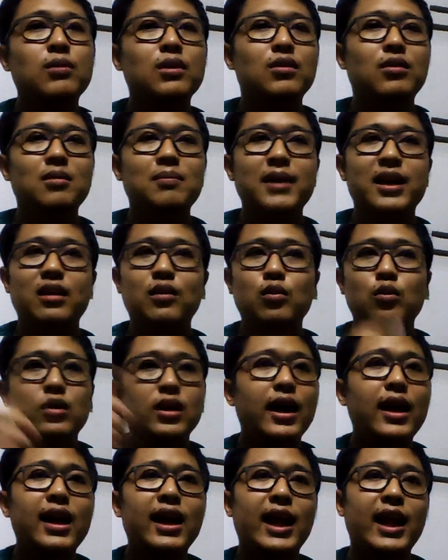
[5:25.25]
หรือว่าเป็น
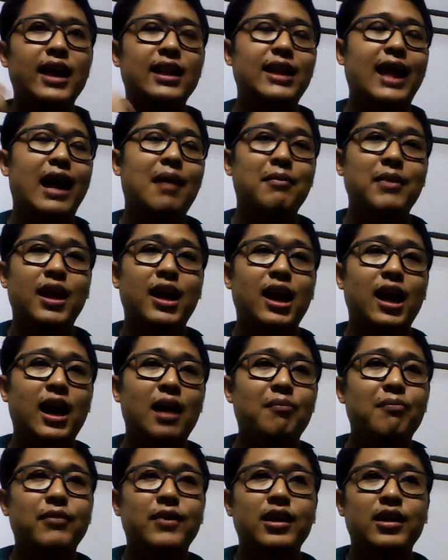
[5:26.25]
Google อะไรก็ตามเนี่ยนะครับ